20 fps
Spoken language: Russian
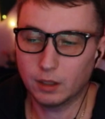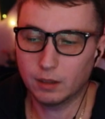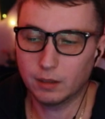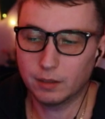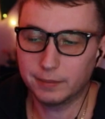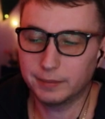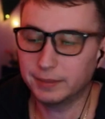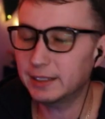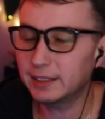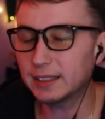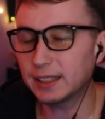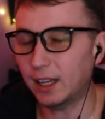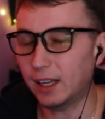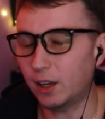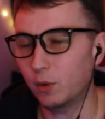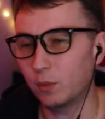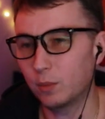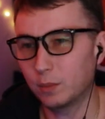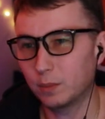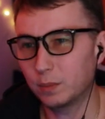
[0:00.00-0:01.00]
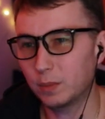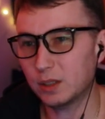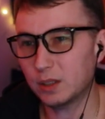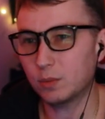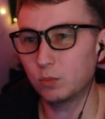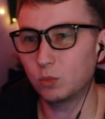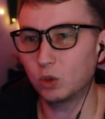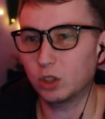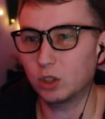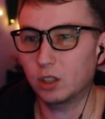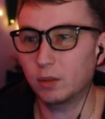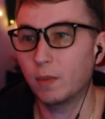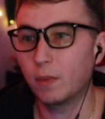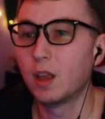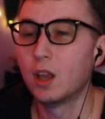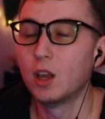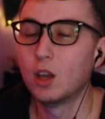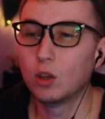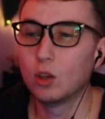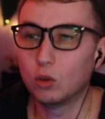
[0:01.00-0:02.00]
Не знаю, посмотрим.
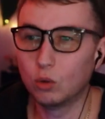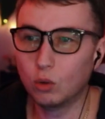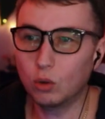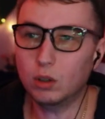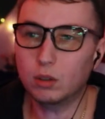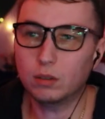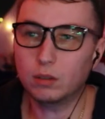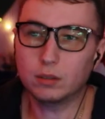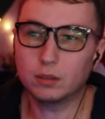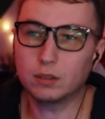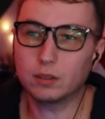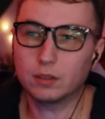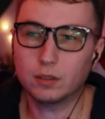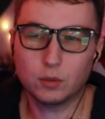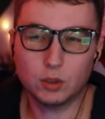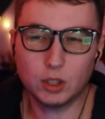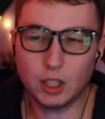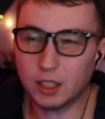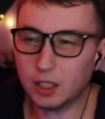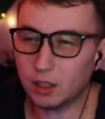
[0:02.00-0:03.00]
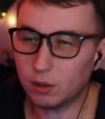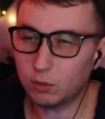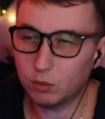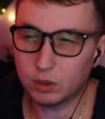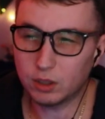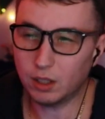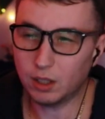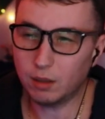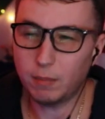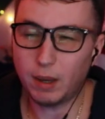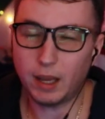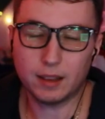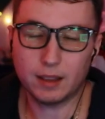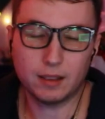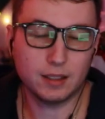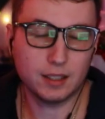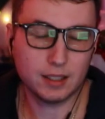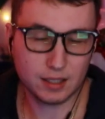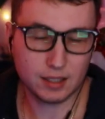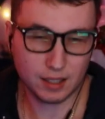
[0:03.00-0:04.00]
Но вот этих вот ребят
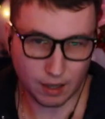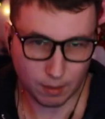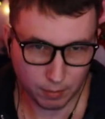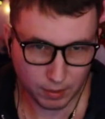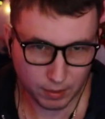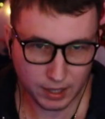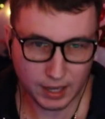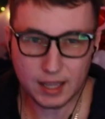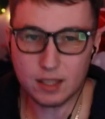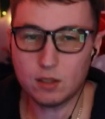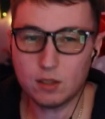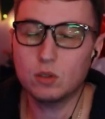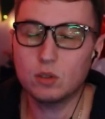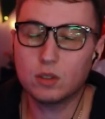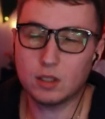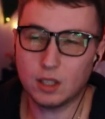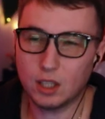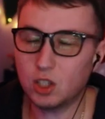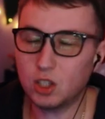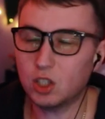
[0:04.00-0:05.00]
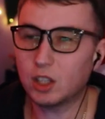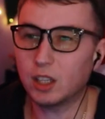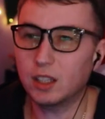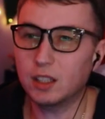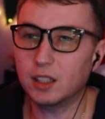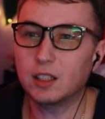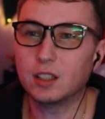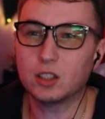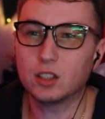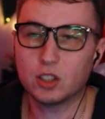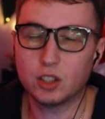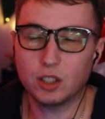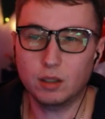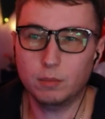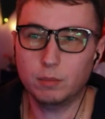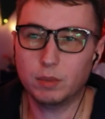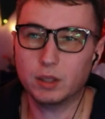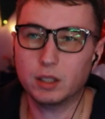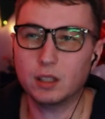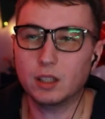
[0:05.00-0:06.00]
не зря показывают, значит, они должны
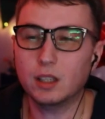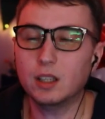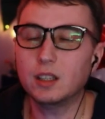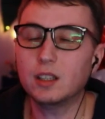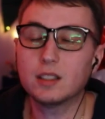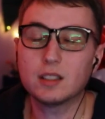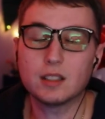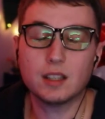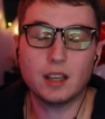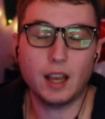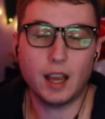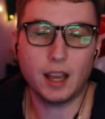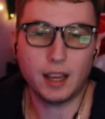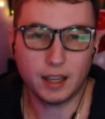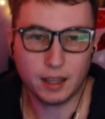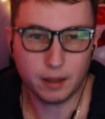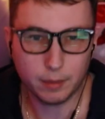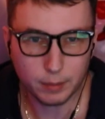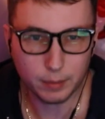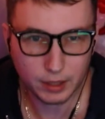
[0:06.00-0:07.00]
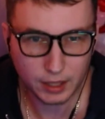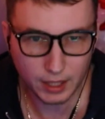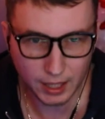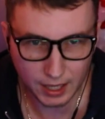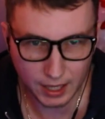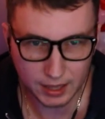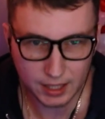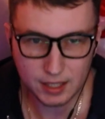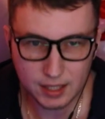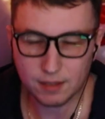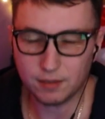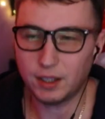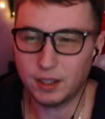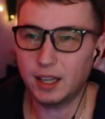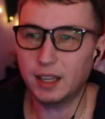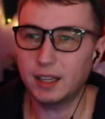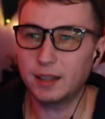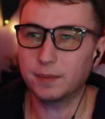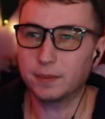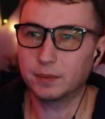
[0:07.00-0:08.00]
быть. И не зря их имена
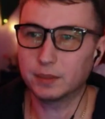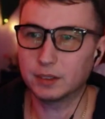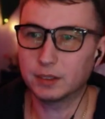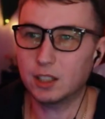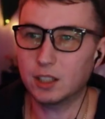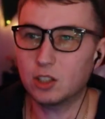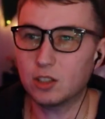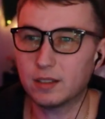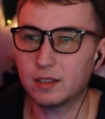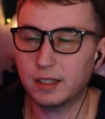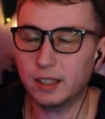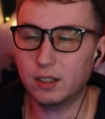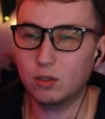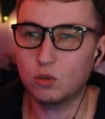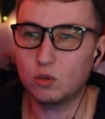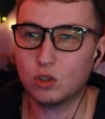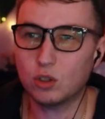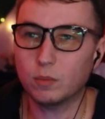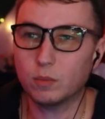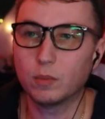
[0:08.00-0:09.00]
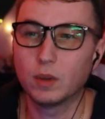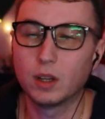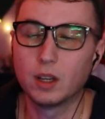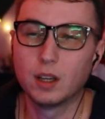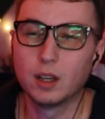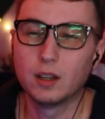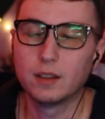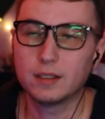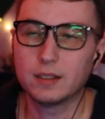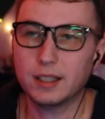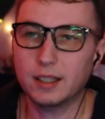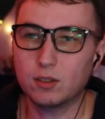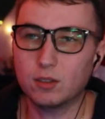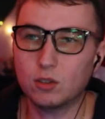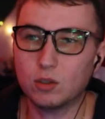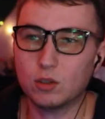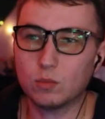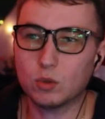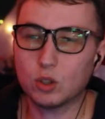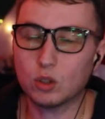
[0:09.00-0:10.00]
назвали. Значит, в следующем, в
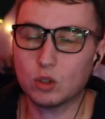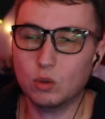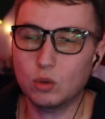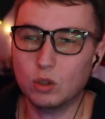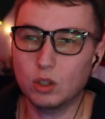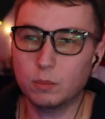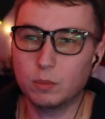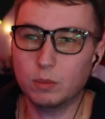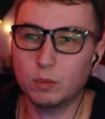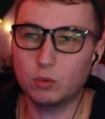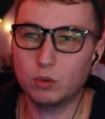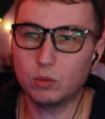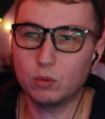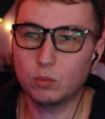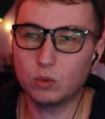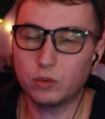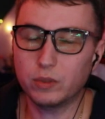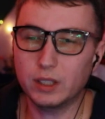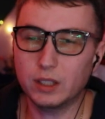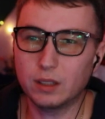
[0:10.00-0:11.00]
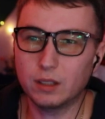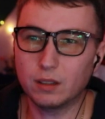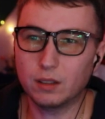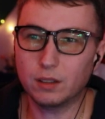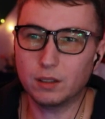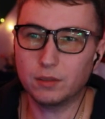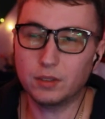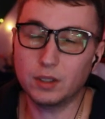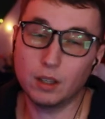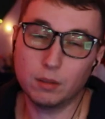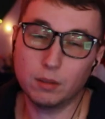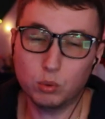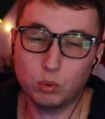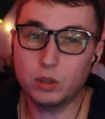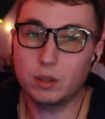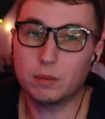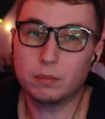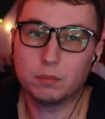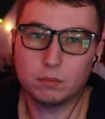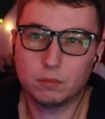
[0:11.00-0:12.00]
следующем сезоне мы будем, увид... Э, э,
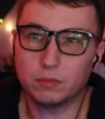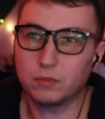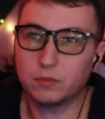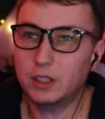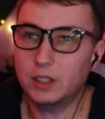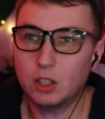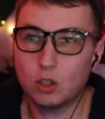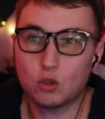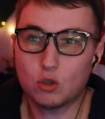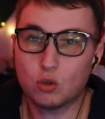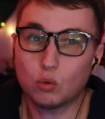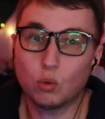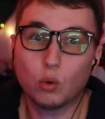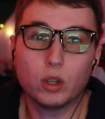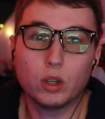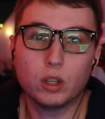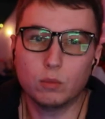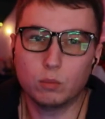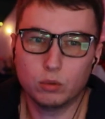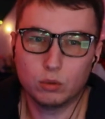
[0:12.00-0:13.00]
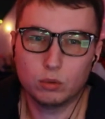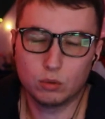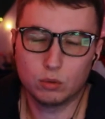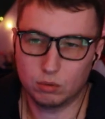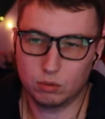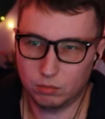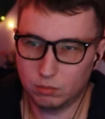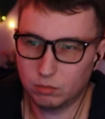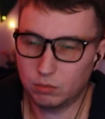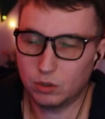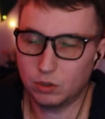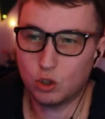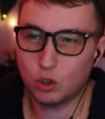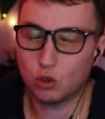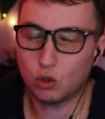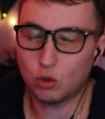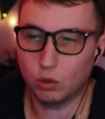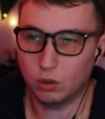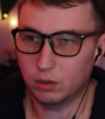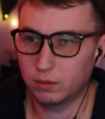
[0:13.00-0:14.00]
будем видеть что-нибудь
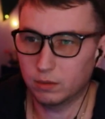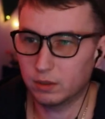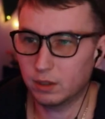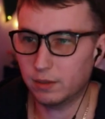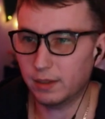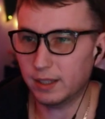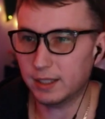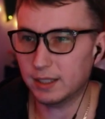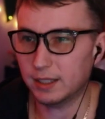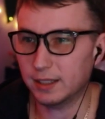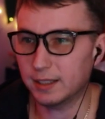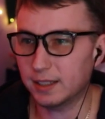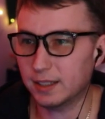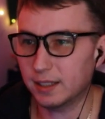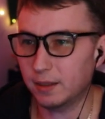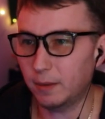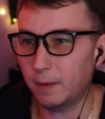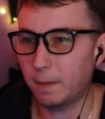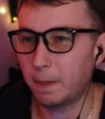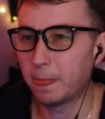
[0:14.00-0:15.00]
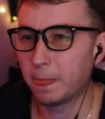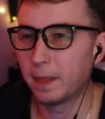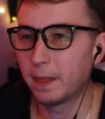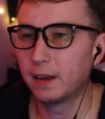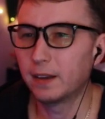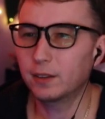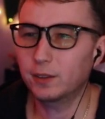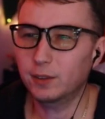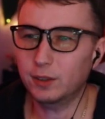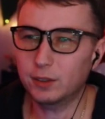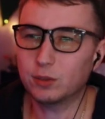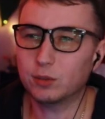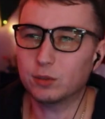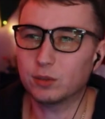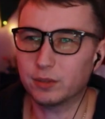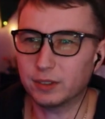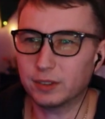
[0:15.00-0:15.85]
еще связанное с ними. Ну, а тут вот